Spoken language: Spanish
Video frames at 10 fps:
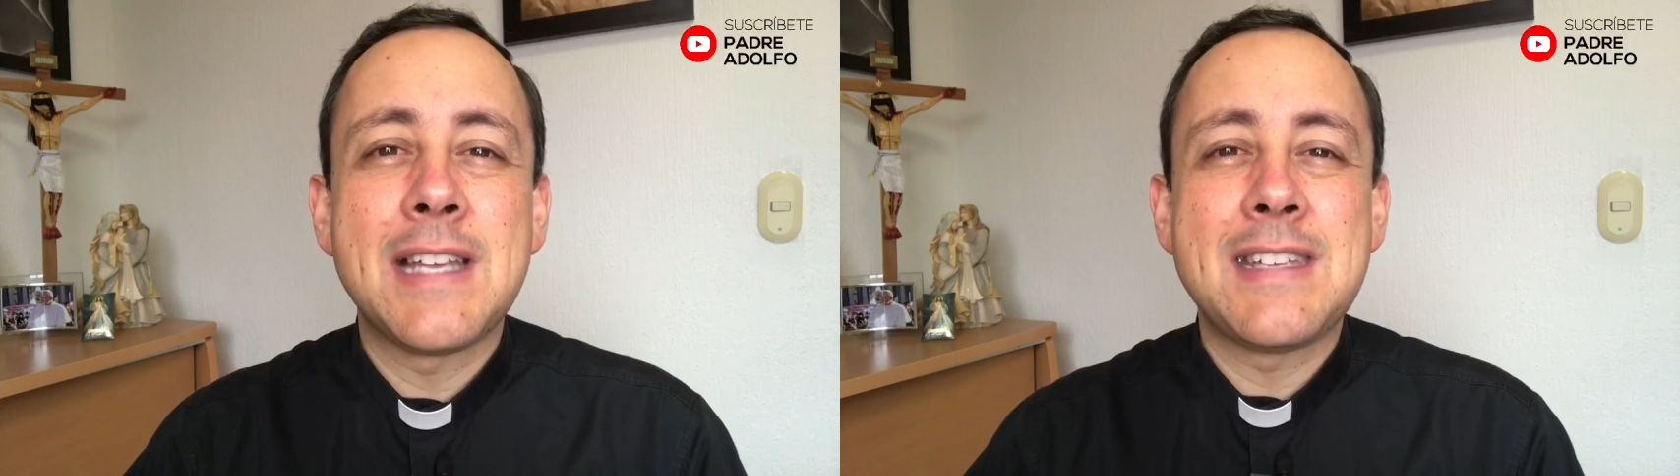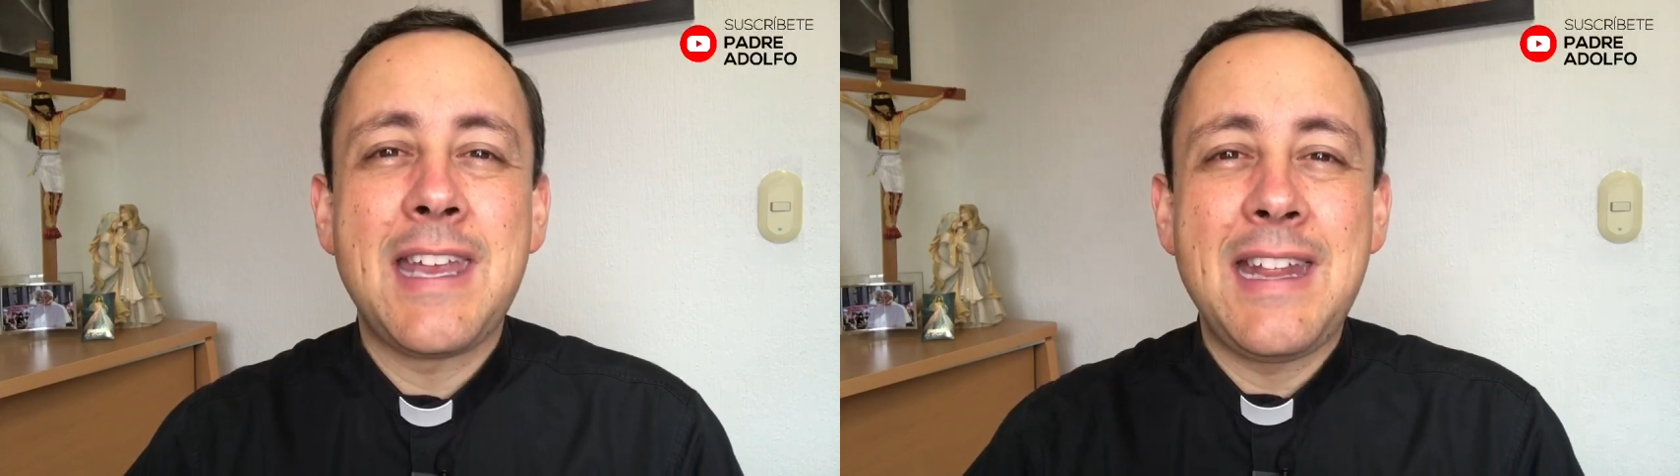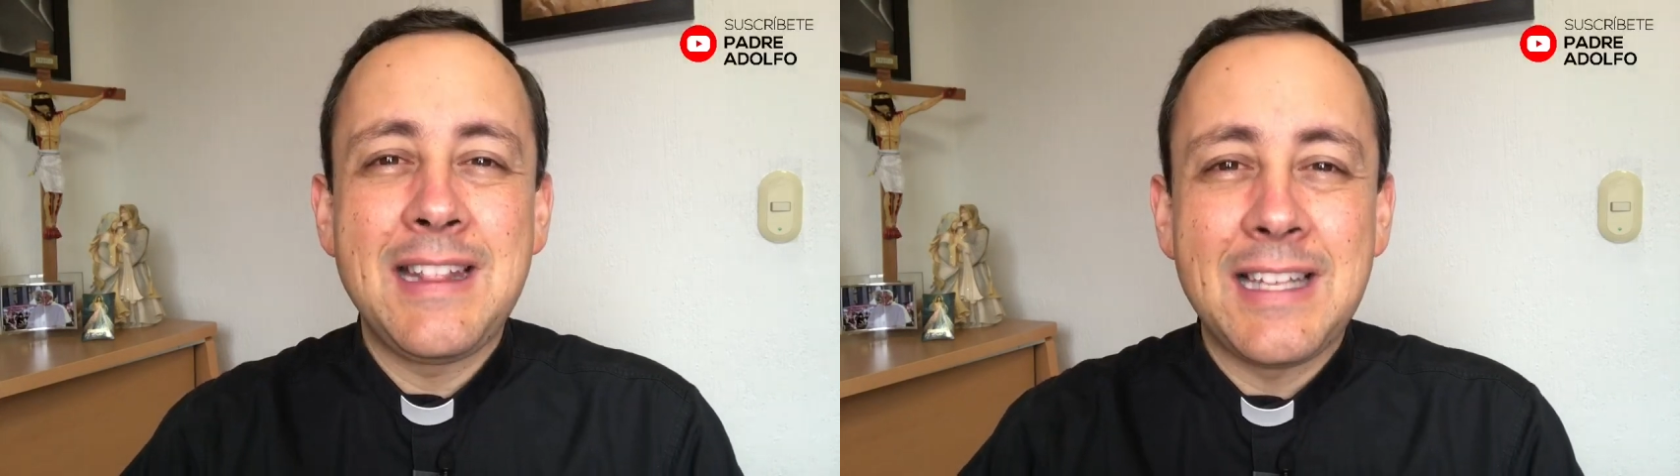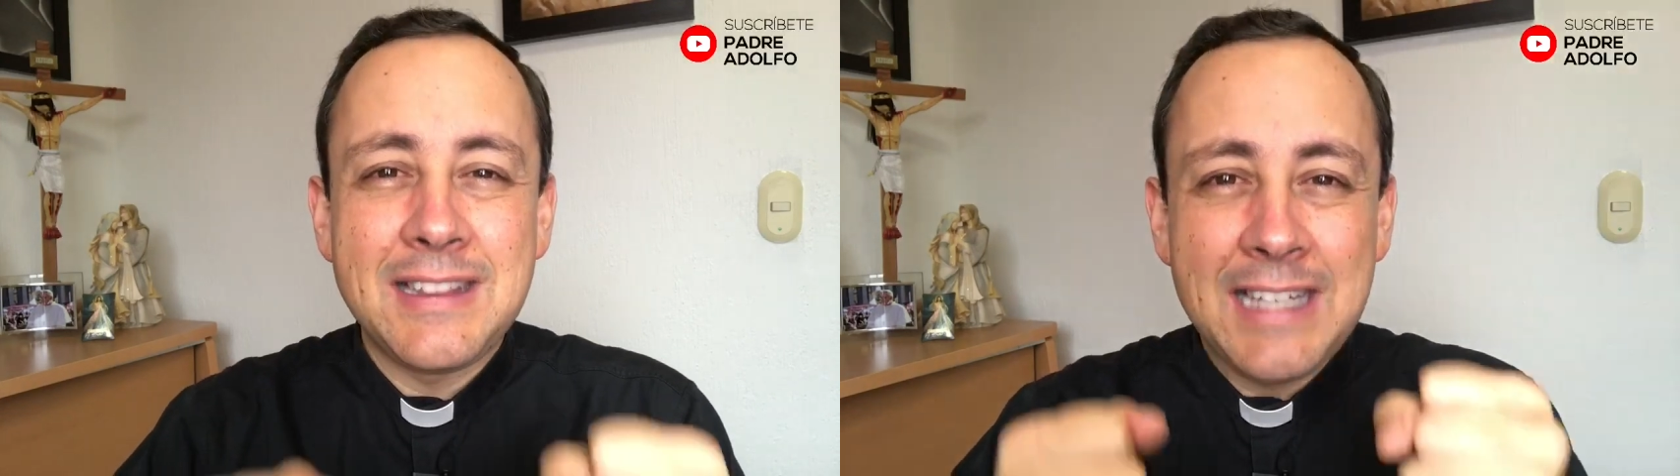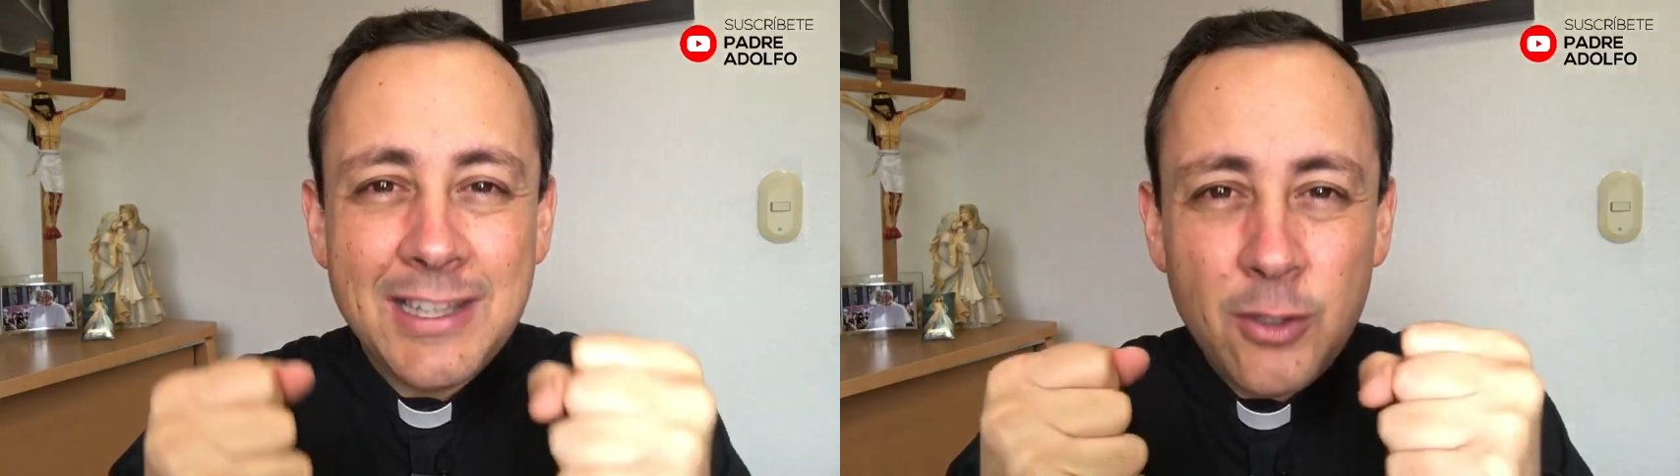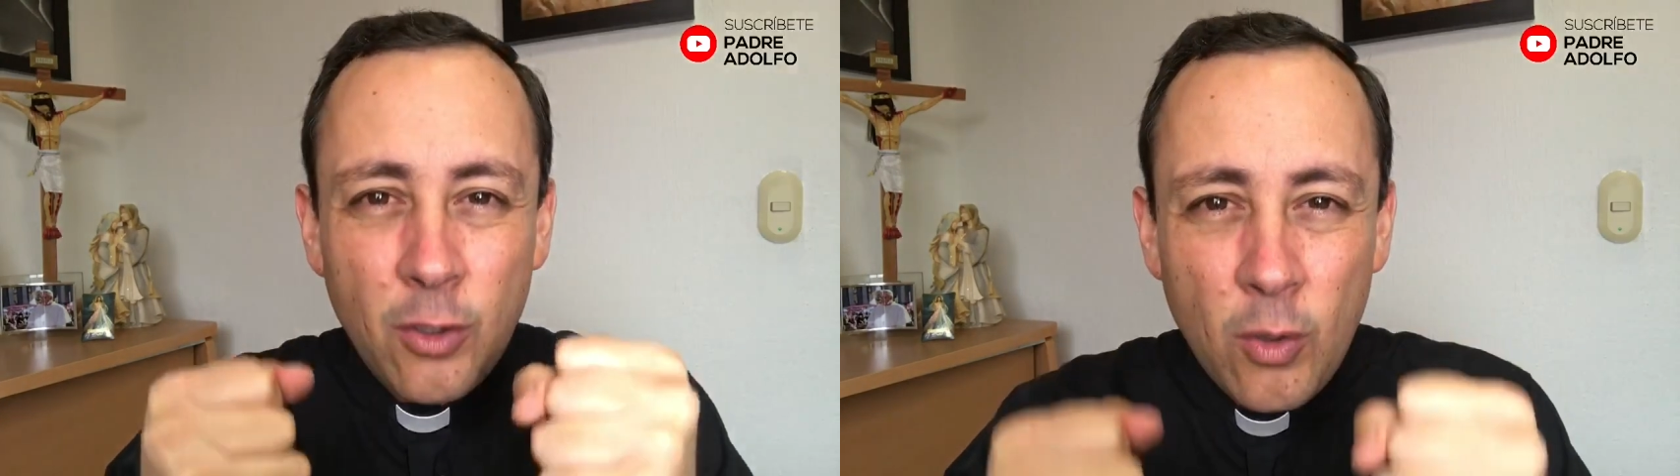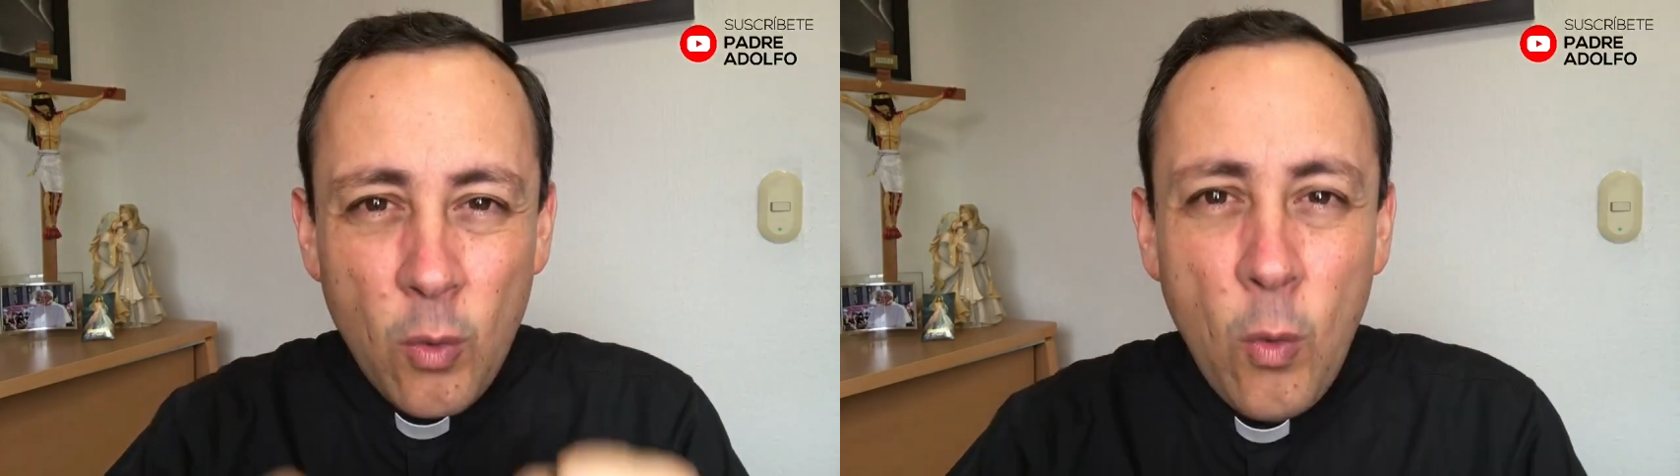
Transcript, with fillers: que seguir intentándolo